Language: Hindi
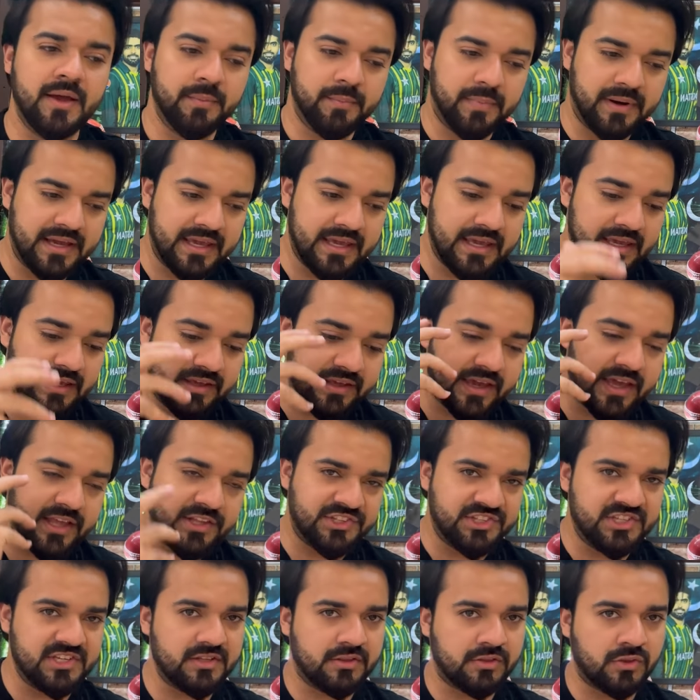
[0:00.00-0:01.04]
भाई ये
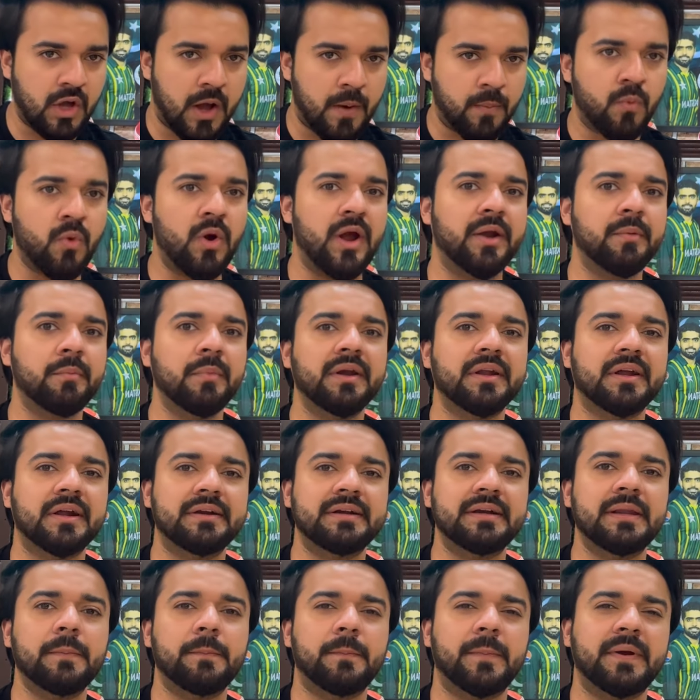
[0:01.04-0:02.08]
चीज तो आपको एडमिट
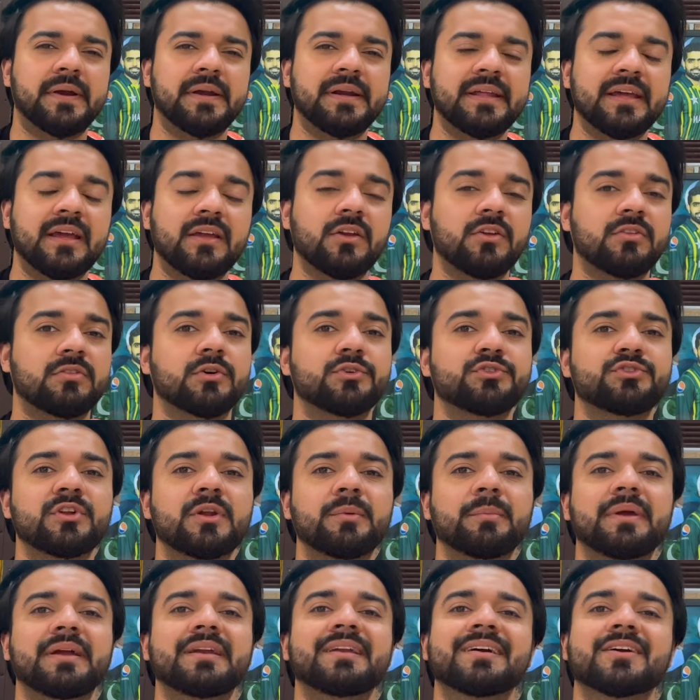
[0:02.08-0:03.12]
करनी पड़नी है ये सोशल
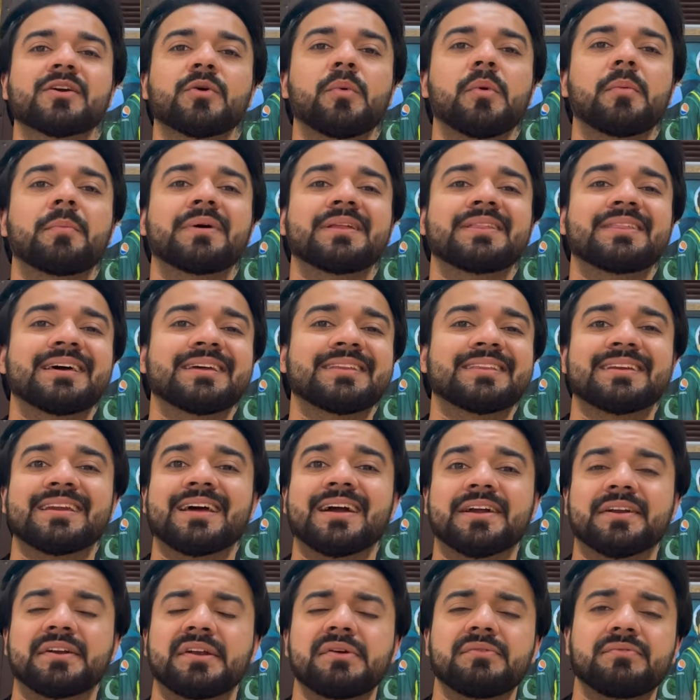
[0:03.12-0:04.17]
मीडिया का वो बंदा इतना
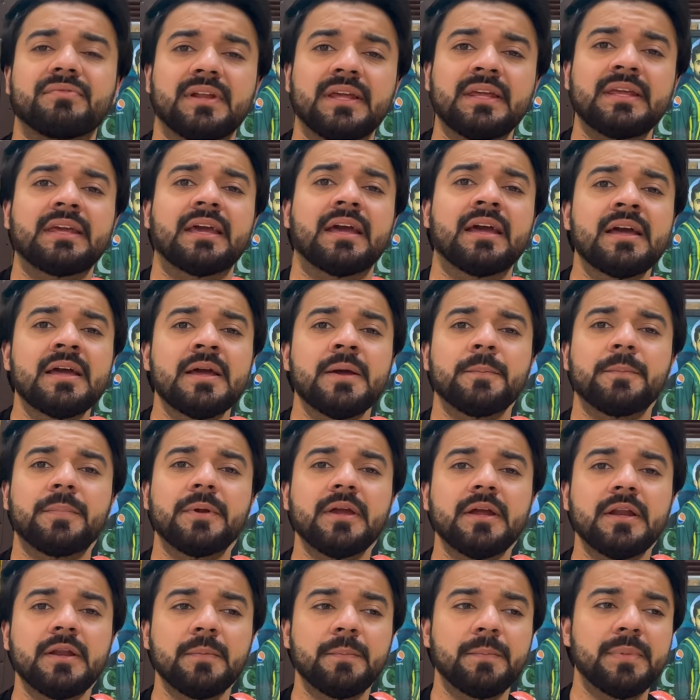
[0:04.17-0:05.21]
एक्टिव नहीं है
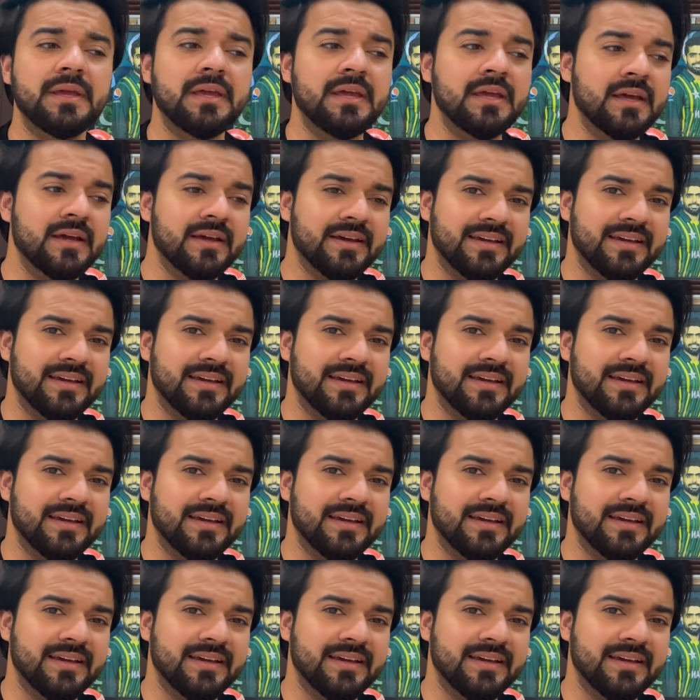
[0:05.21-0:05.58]
फिर भी